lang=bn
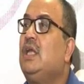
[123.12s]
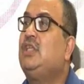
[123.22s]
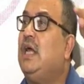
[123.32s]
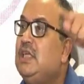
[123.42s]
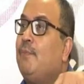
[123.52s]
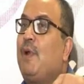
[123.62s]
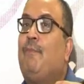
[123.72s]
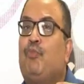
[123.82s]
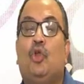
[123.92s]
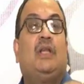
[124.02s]

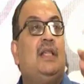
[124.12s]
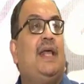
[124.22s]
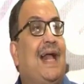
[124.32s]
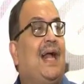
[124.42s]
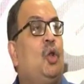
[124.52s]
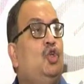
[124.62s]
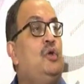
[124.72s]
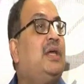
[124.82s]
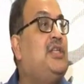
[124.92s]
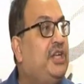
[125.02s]
সাজাপ্রাপ্ত তাদের এগারো
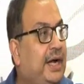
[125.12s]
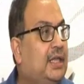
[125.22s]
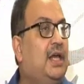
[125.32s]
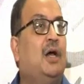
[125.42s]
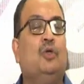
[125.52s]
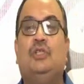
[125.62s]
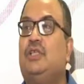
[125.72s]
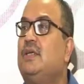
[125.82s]
জনকে ছেড়ে দেয়া হচ্ছে